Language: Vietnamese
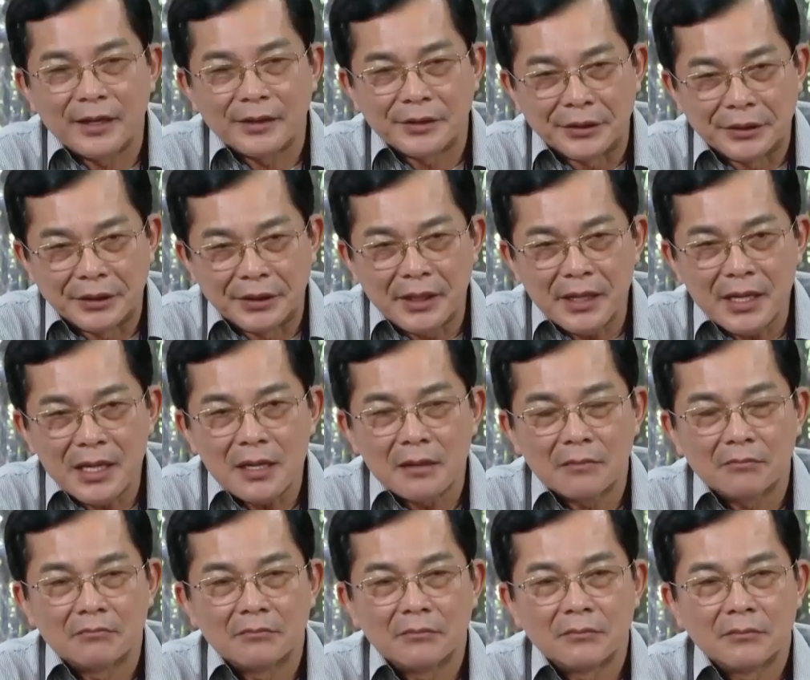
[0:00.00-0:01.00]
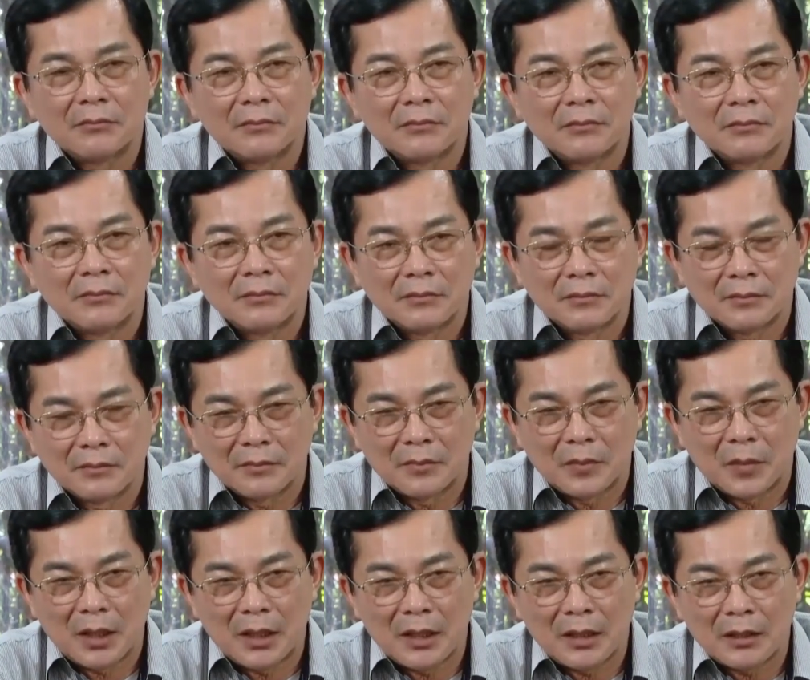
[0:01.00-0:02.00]
hơn nữa
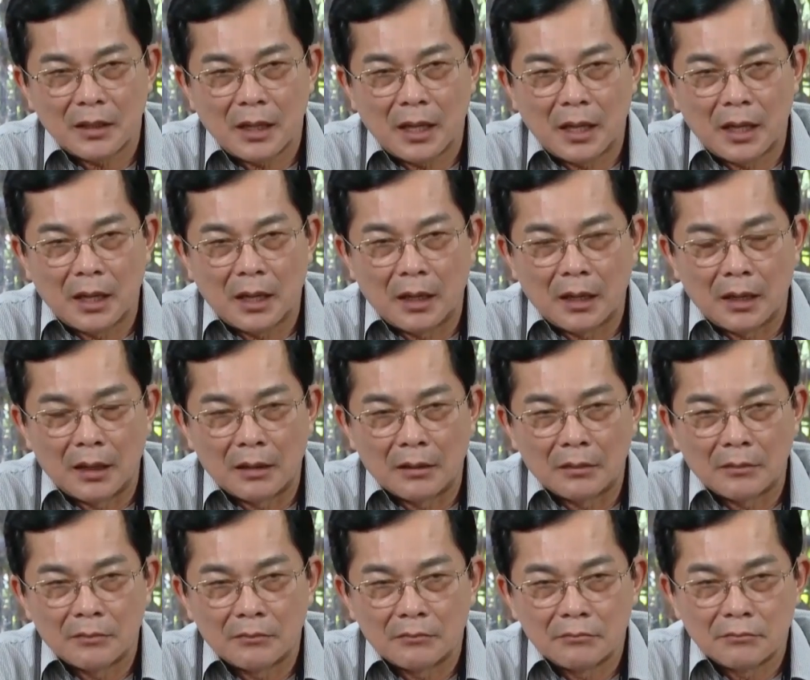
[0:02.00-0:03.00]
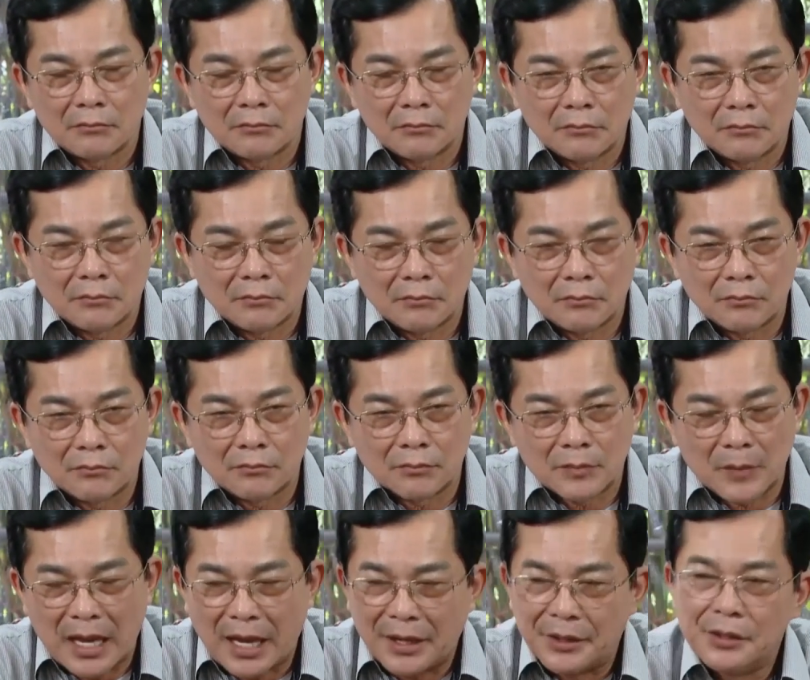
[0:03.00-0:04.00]
là
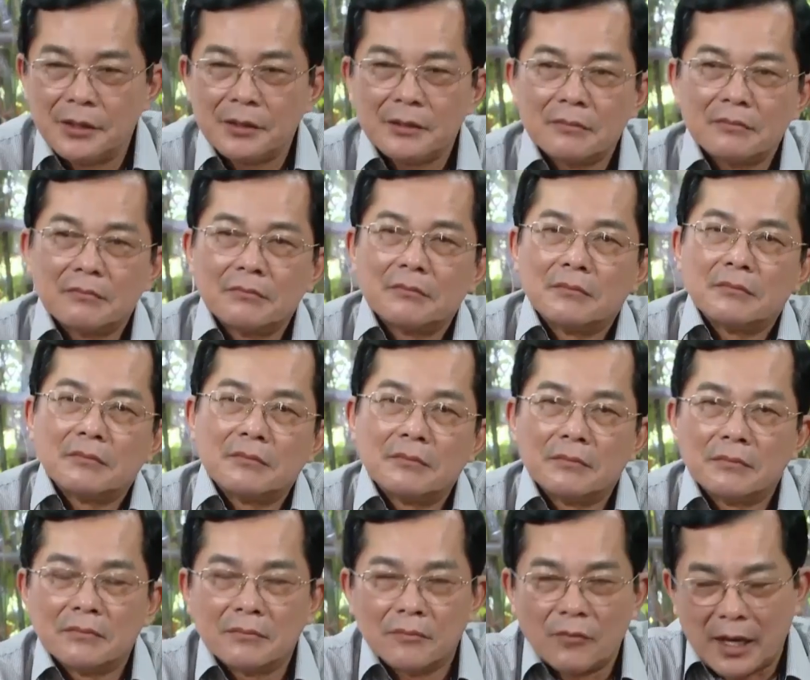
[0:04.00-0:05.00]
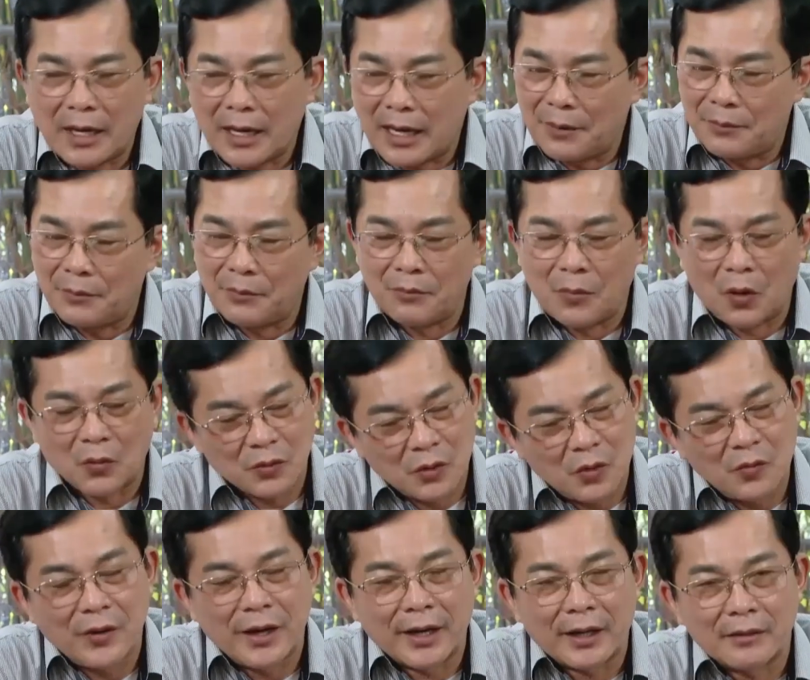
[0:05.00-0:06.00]
nhà nước phải làm một
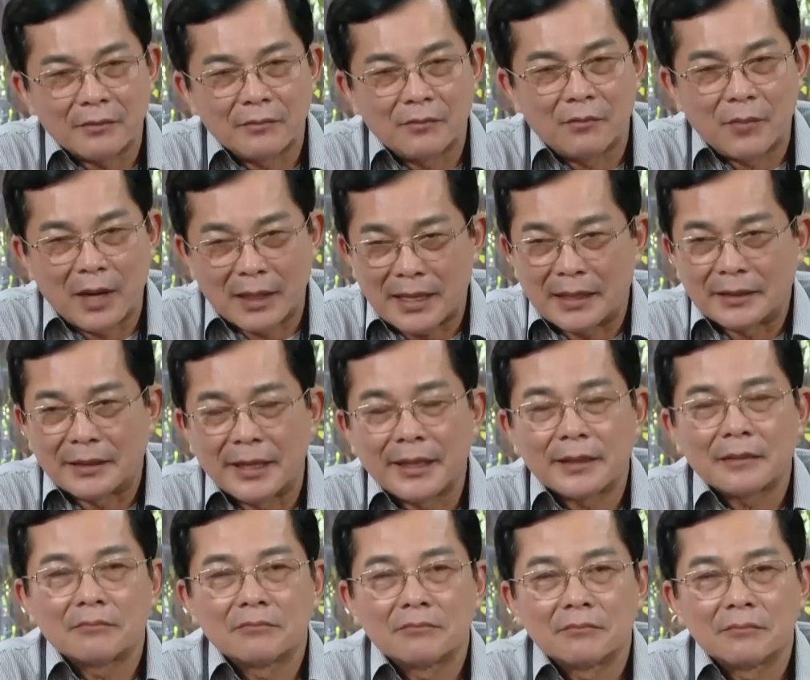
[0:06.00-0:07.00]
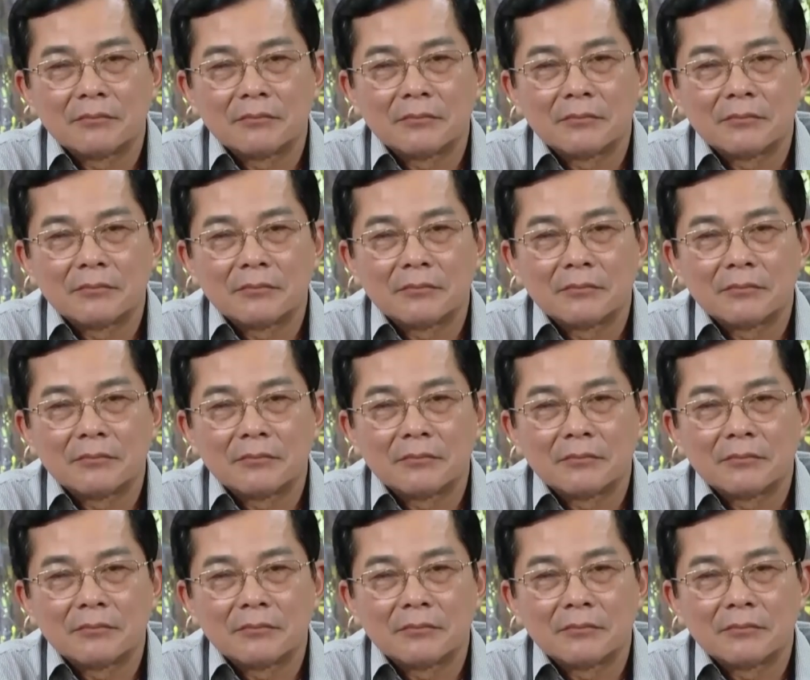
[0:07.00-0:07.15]
số việc mà cần thiết.